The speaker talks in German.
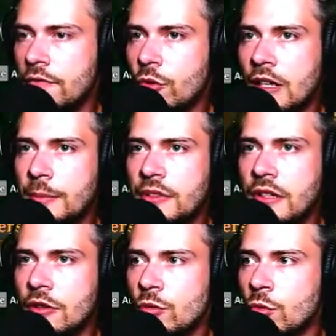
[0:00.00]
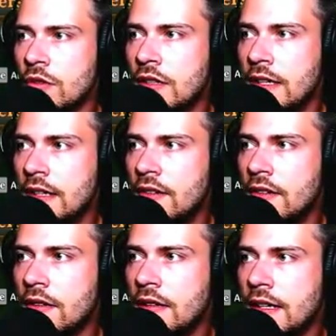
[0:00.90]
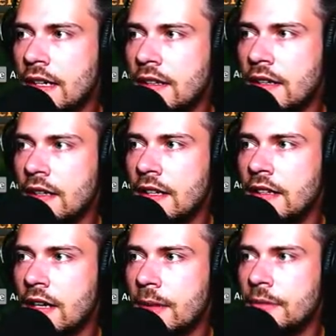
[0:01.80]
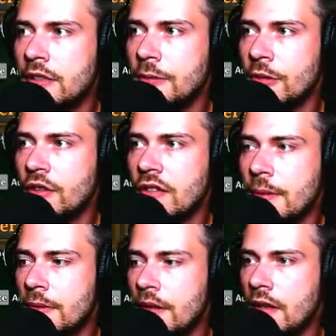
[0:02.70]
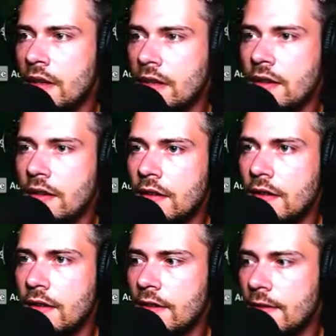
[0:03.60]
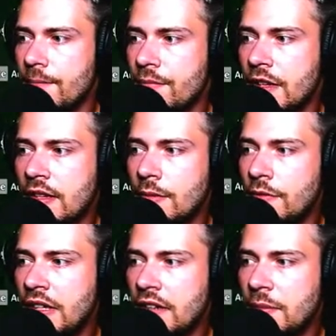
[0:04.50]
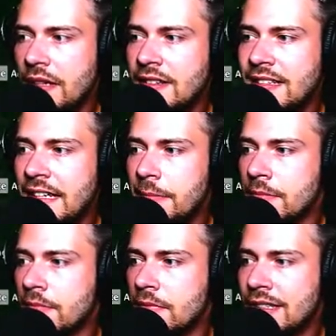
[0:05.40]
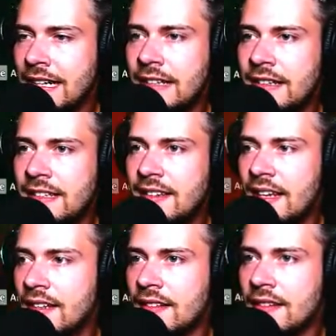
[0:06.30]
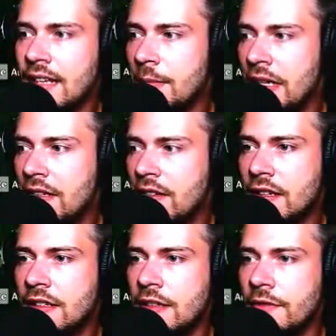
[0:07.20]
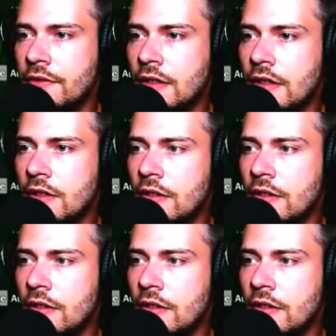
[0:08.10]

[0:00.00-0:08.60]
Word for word: Vorhin habe ich den getrunken, da ging es ja direkt die Rakete ab, die Post ab. Jetzt haben wir 24 Leben. Ich kann nichts essen, der Met ist aktiv.